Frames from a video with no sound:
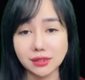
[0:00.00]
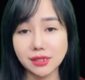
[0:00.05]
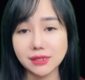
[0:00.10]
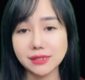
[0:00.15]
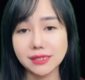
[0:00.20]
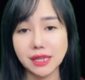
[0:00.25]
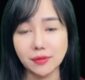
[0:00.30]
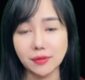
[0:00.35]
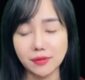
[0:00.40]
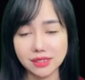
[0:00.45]

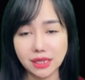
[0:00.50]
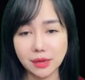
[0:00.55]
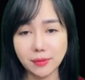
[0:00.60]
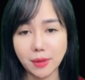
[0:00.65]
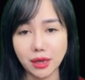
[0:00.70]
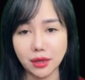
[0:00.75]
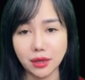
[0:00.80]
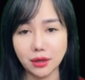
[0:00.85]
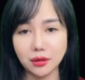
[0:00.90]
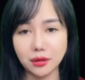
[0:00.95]
Con ơi!
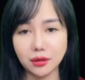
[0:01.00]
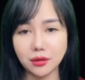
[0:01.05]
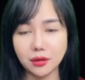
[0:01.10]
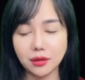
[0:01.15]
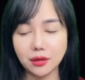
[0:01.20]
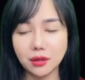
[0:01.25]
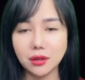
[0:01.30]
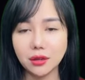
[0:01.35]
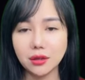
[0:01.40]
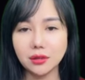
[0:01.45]

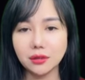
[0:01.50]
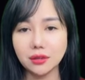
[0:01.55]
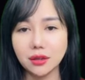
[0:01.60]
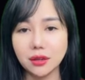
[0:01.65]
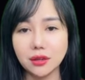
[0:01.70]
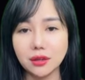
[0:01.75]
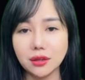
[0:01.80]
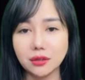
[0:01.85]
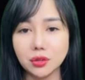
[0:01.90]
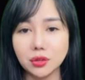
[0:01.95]

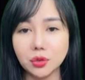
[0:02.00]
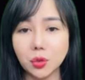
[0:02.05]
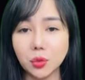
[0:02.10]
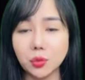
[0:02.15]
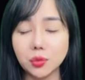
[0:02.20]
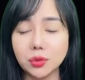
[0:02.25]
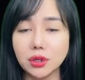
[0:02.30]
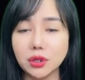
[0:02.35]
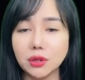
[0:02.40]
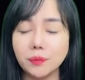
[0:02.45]
Mệt,
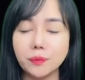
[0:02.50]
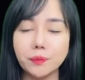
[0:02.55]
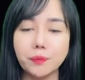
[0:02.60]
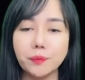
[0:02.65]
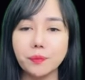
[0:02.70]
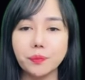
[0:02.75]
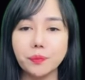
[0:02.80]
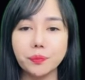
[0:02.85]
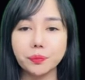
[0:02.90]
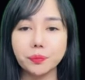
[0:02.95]
đau,
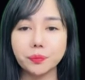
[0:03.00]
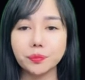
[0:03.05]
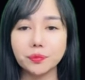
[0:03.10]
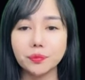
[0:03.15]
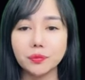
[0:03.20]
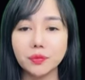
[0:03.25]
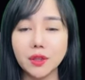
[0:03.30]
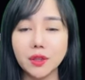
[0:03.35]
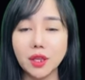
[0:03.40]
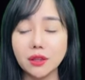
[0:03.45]
cơ thể
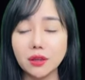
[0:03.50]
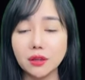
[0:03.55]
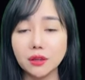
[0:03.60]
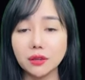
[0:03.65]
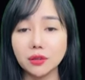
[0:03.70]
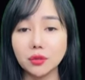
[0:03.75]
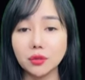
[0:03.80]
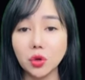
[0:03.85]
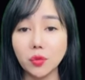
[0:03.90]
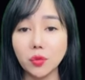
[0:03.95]
rã rời
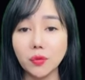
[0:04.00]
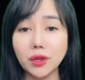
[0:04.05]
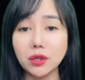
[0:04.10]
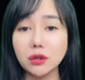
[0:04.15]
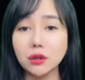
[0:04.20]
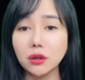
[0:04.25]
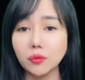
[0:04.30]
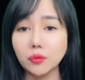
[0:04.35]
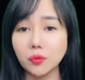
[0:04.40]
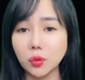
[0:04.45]
nên
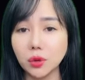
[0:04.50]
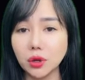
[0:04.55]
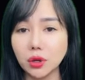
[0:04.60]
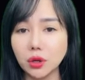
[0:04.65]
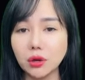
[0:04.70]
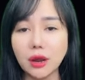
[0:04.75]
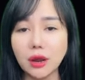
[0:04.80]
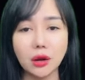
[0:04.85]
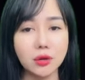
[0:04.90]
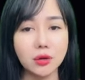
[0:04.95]
Hứa Lâm hôn
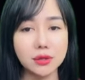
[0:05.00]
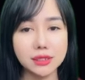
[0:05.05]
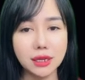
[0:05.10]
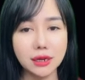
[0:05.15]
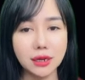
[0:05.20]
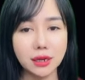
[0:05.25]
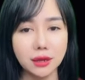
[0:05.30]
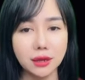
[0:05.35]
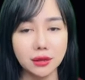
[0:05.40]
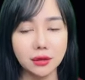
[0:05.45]
mê ngay
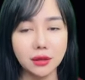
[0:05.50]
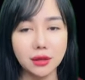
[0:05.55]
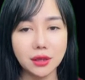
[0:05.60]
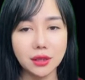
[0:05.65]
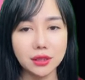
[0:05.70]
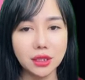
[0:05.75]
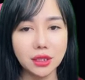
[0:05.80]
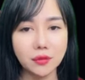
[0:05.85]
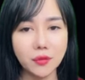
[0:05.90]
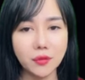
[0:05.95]
sau đấy.
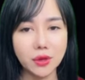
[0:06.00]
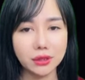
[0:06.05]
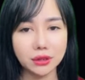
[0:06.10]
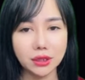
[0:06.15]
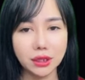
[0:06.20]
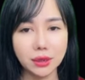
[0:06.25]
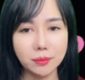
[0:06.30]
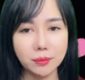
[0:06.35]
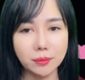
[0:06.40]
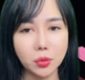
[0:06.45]
Bàn
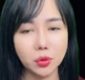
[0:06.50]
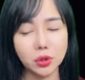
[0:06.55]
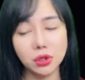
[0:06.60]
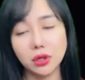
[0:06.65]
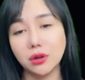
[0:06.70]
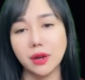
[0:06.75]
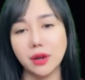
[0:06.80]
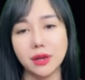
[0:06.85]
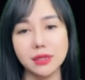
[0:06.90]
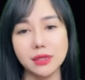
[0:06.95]
tay cô để
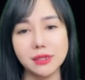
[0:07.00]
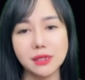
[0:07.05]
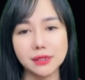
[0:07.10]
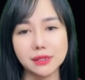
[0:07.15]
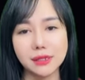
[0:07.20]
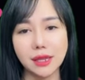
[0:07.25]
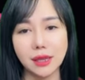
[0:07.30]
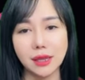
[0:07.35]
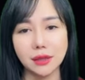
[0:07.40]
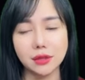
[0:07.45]
trên bậc
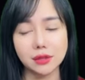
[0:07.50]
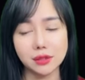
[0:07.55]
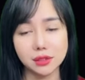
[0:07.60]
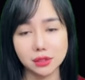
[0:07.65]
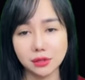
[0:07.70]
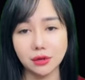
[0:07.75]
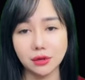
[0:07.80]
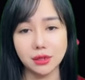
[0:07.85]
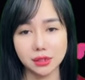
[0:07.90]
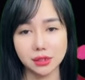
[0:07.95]
cửa ra
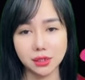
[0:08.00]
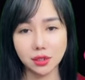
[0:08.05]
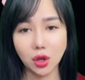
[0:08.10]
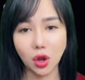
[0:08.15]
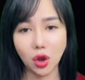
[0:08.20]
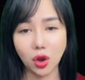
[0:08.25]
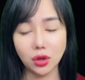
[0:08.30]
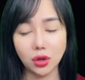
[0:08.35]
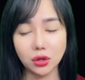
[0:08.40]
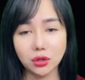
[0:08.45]
vào,
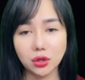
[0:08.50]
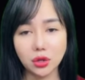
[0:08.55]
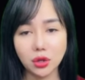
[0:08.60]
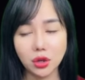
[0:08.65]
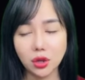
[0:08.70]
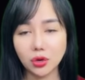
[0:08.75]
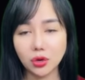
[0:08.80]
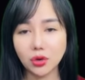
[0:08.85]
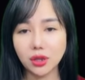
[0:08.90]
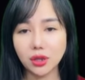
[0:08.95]
cố gắng
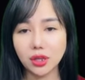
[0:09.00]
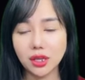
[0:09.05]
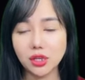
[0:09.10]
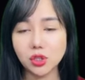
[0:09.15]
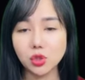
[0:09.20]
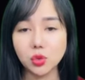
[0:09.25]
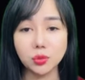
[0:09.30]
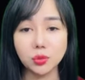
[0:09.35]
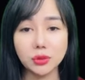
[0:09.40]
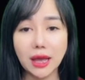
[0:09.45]
với lấy thứ
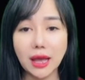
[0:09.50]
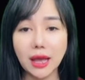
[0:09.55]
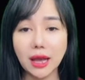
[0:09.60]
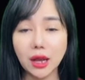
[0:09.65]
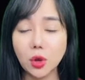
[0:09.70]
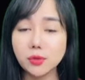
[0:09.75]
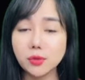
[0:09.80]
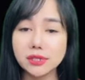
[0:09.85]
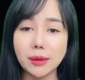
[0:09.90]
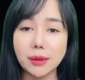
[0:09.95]
gì đó
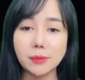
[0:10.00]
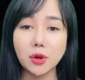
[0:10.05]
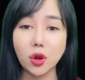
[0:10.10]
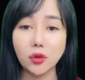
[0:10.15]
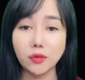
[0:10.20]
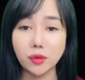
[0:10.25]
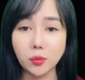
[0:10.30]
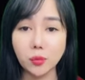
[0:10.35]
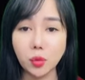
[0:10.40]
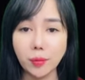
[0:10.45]
từ bên
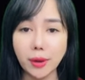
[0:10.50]
ngoài.